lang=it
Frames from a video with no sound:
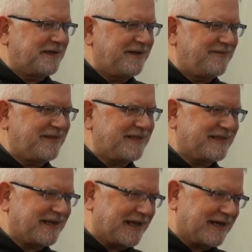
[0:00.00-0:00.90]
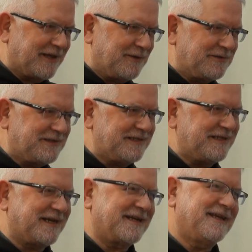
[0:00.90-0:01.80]
ma sì, in sì. effetti tra
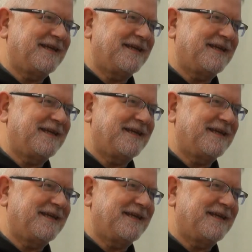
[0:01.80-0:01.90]
archeologia